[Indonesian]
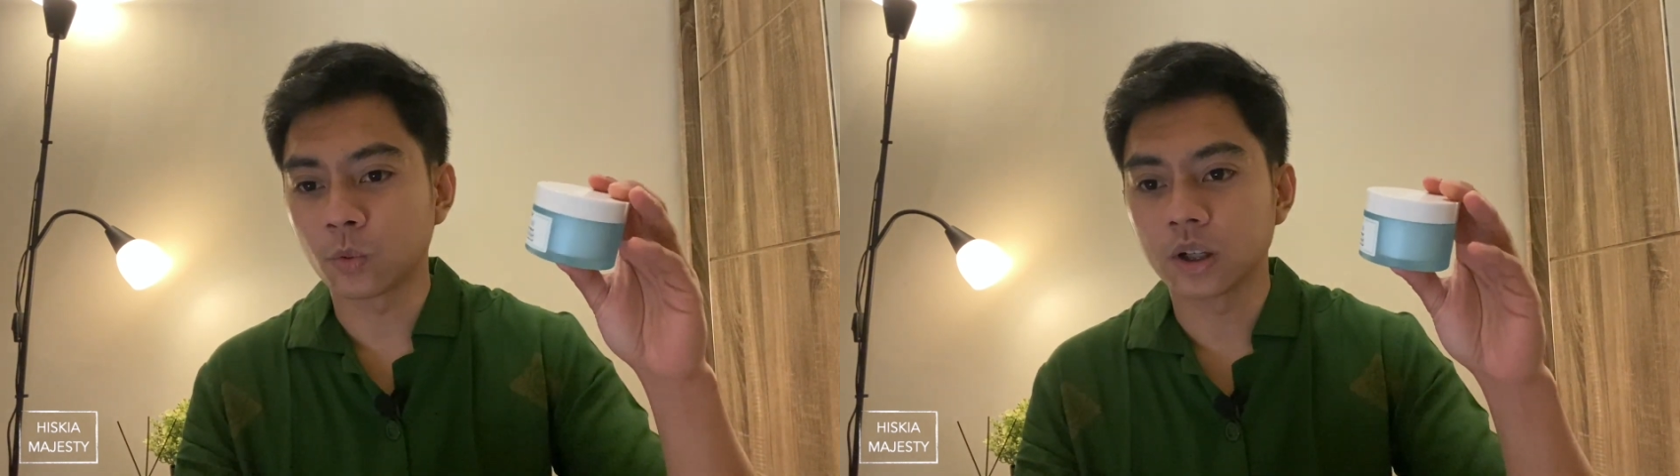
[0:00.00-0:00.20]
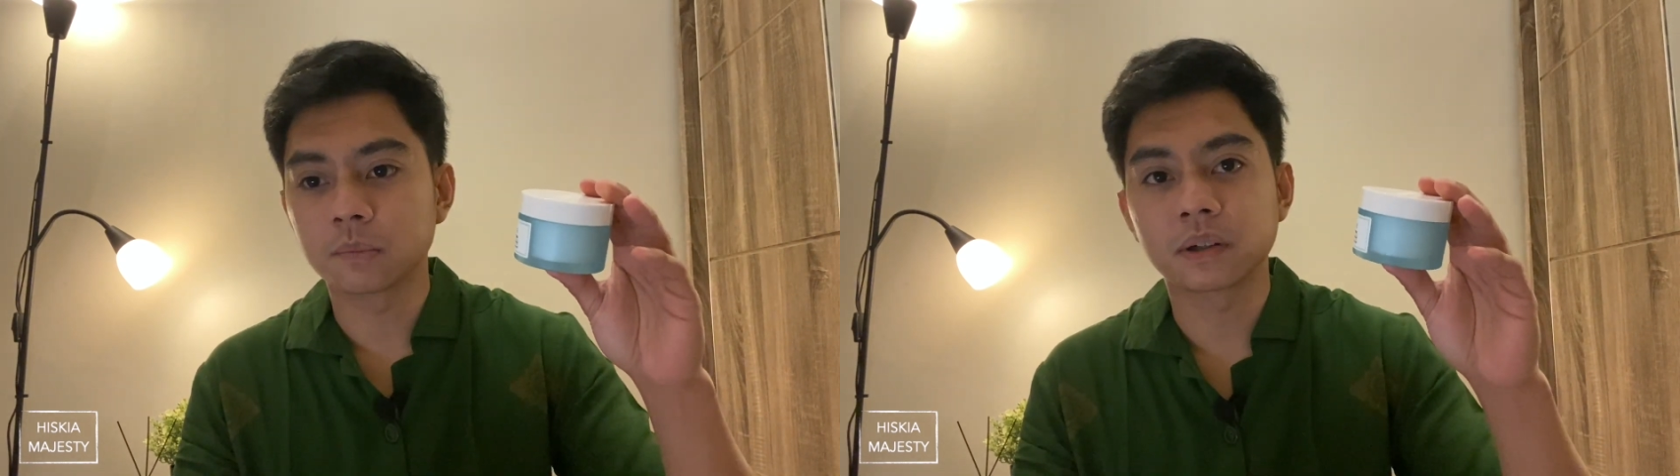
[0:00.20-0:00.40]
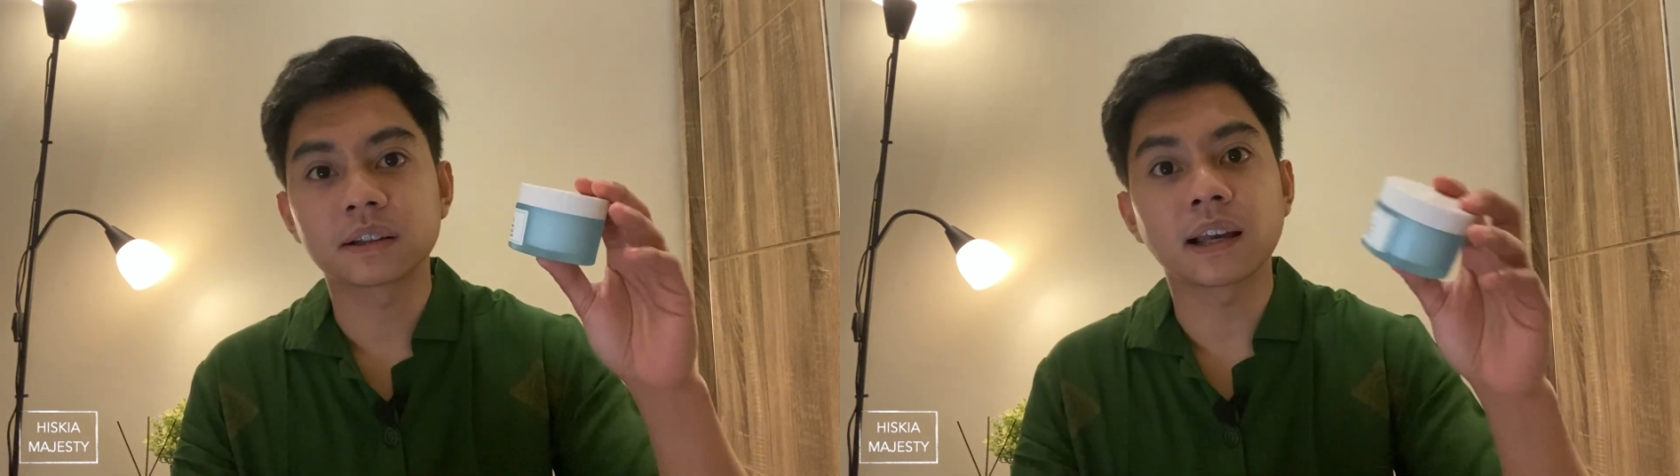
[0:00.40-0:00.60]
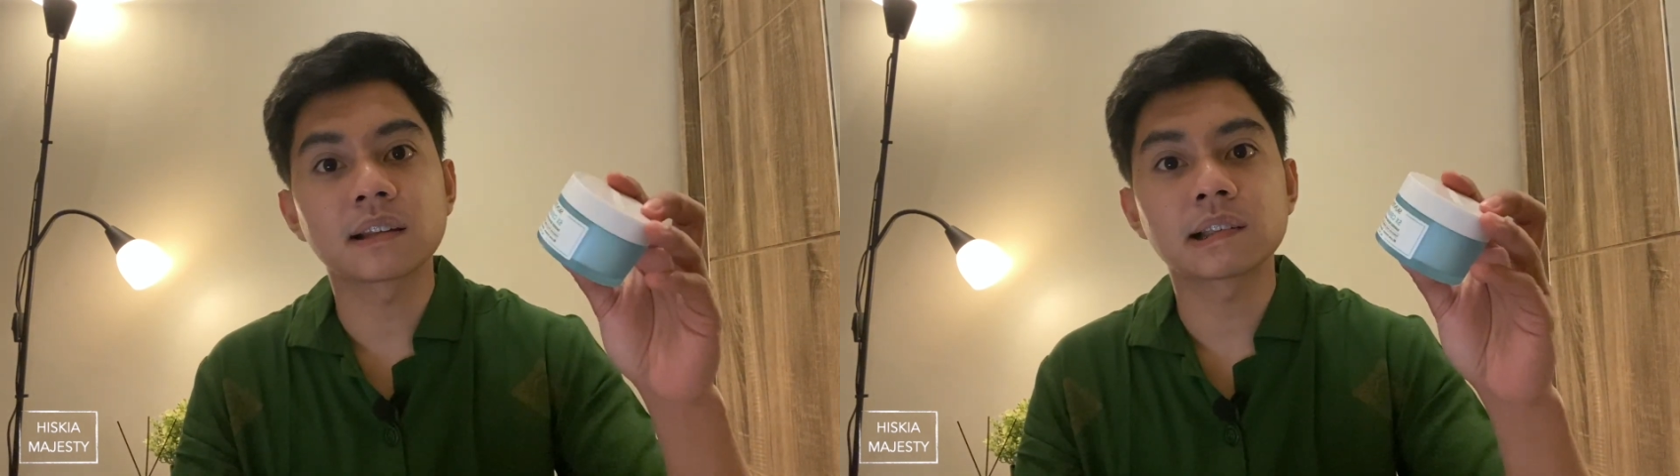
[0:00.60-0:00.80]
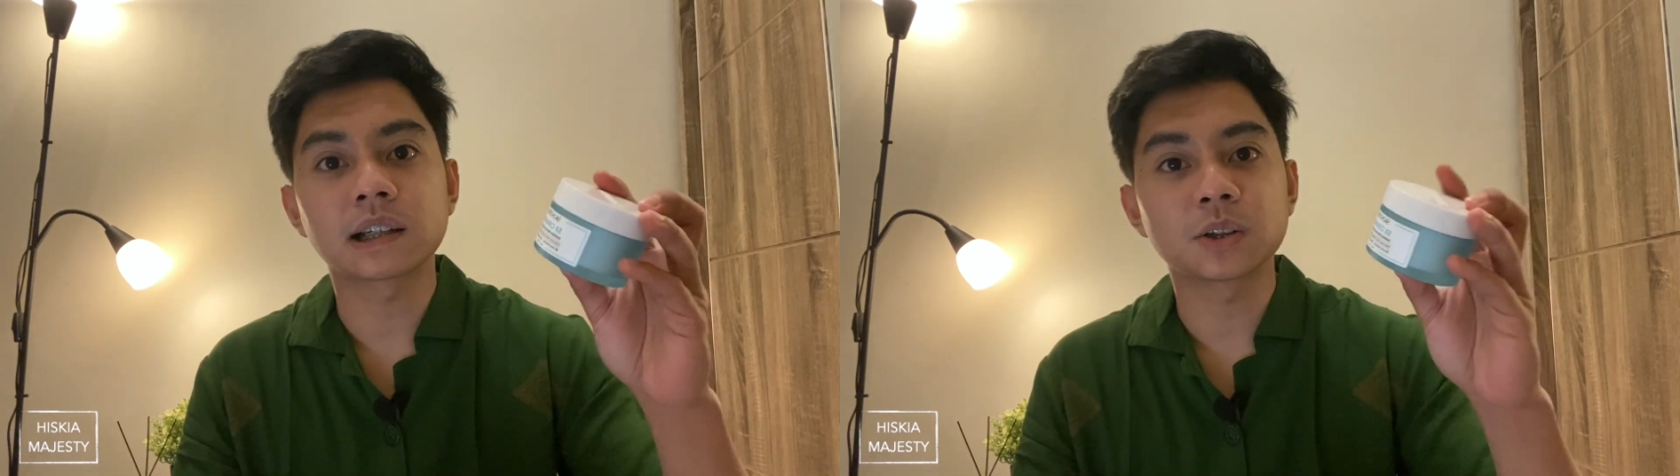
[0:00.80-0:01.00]
kulit
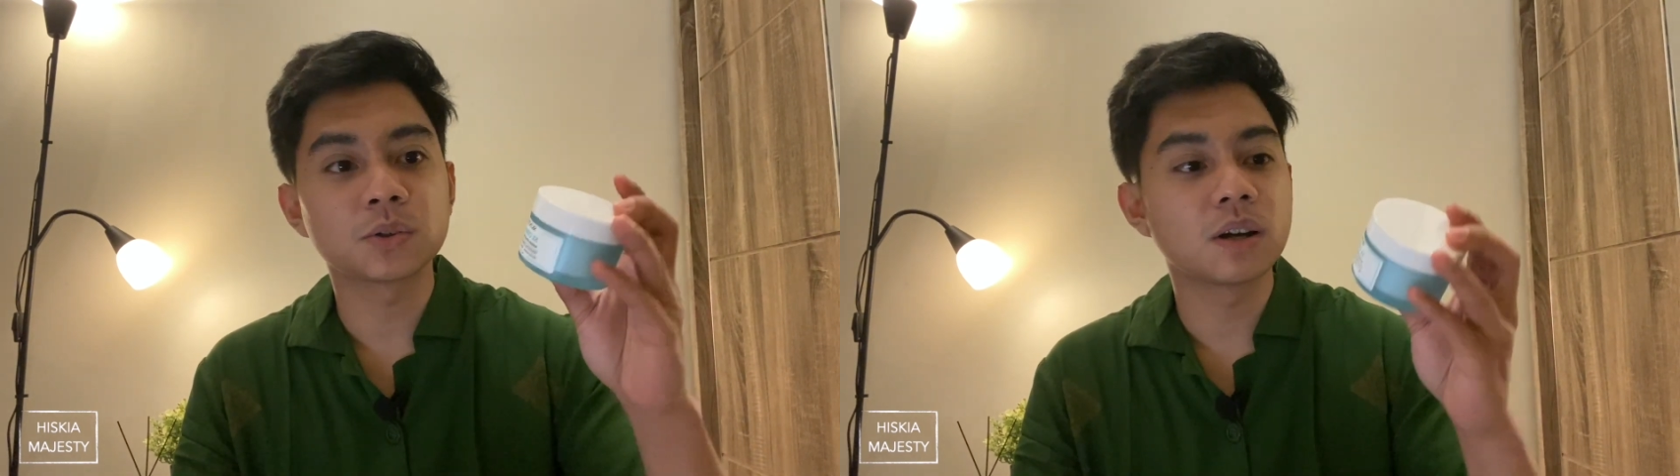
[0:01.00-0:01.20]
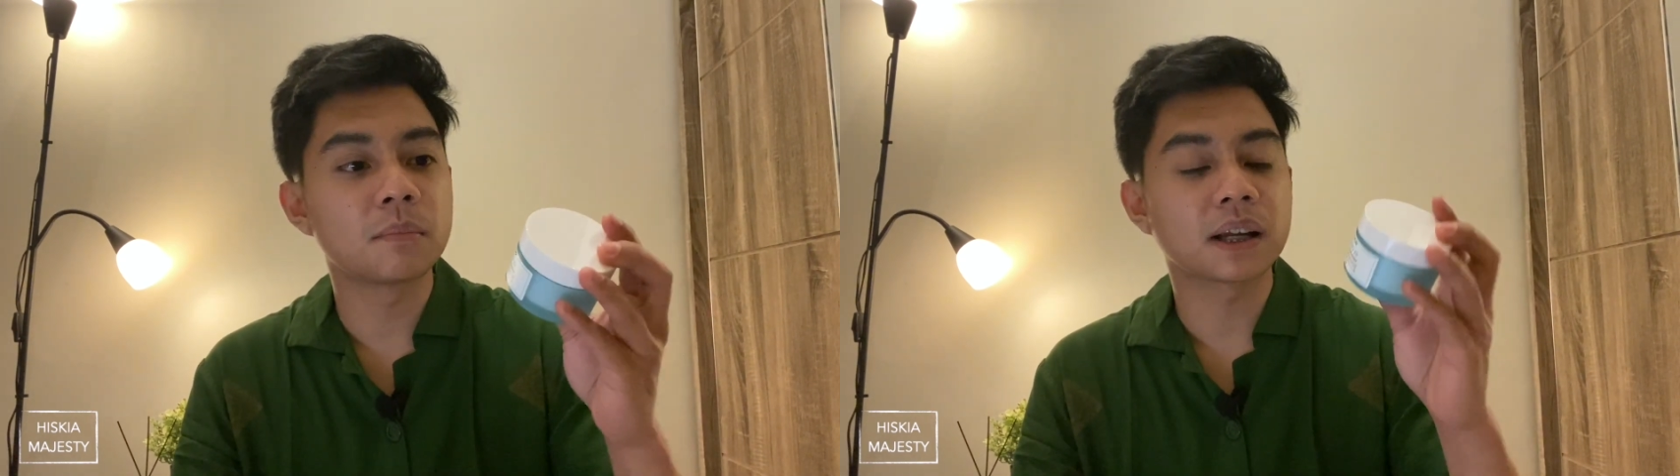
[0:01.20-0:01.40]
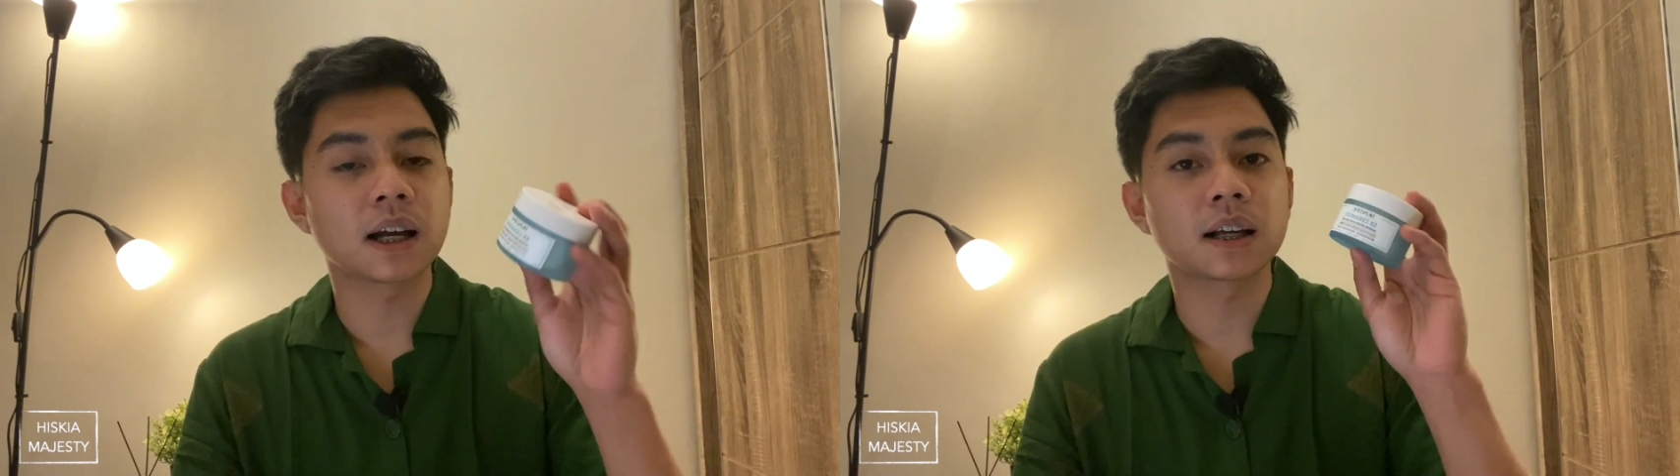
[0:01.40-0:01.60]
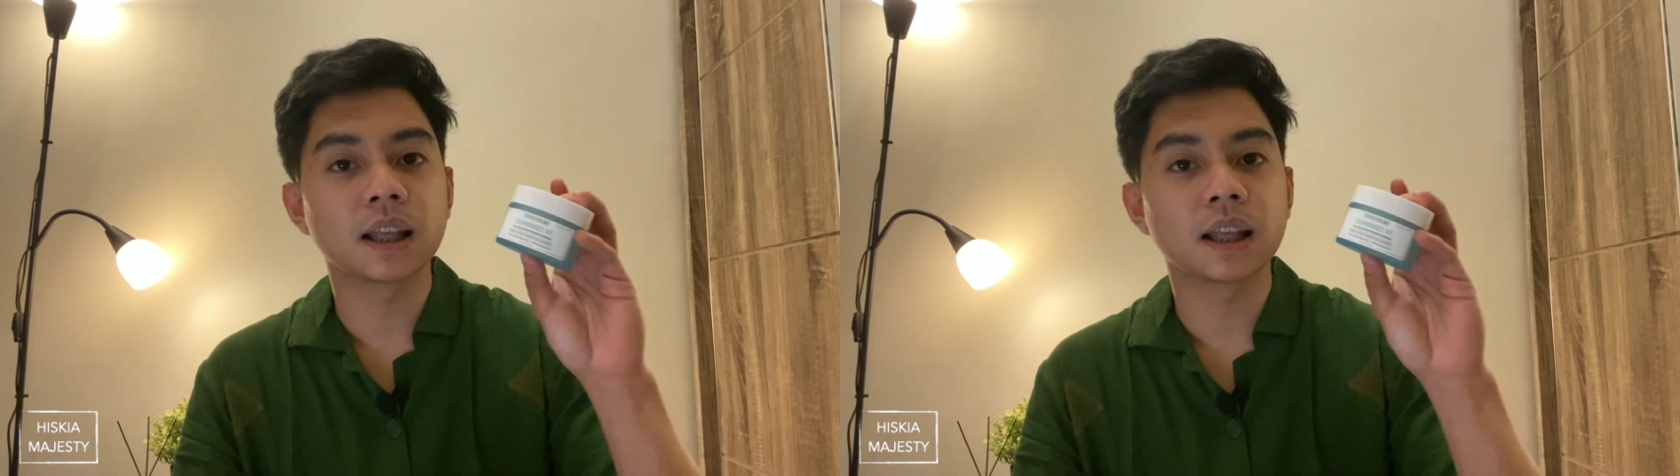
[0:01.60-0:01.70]
bertekstur itu juga mereka